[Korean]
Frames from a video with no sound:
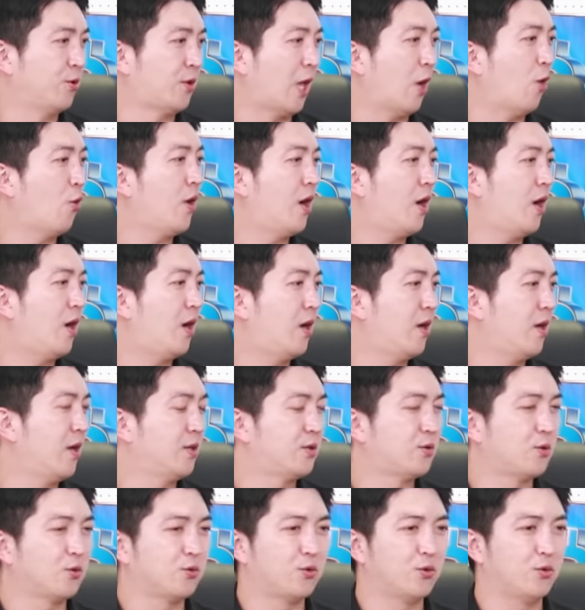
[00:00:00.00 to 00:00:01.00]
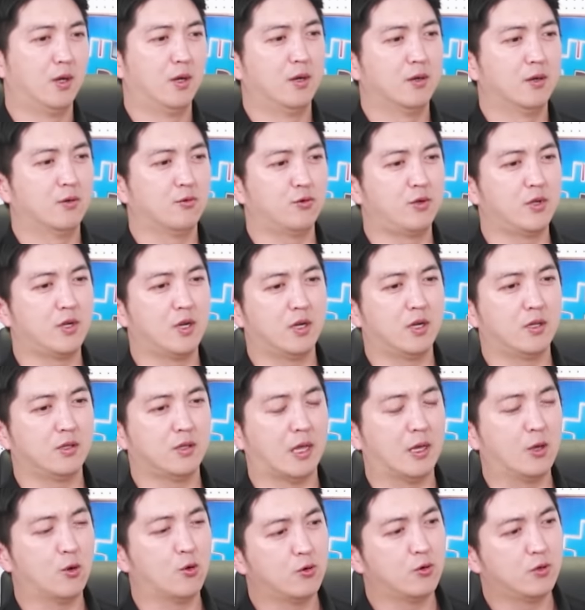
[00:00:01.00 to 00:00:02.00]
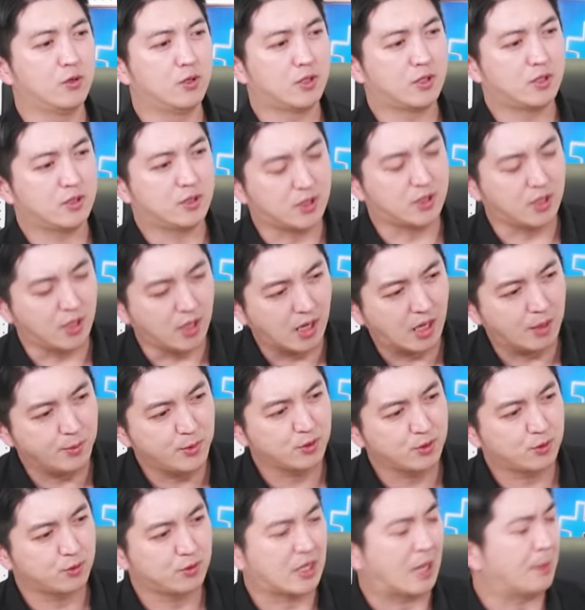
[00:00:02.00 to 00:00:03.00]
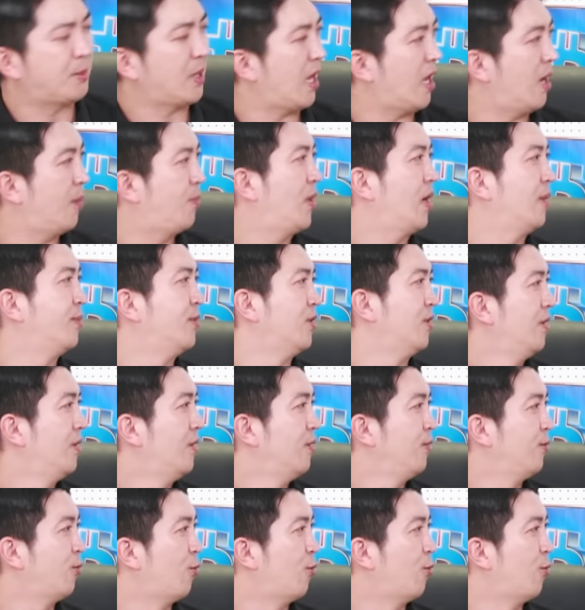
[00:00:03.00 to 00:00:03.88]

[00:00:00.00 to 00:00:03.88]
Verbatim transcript: 대화에서도 우리가 내용을 진행하면서 답답함을,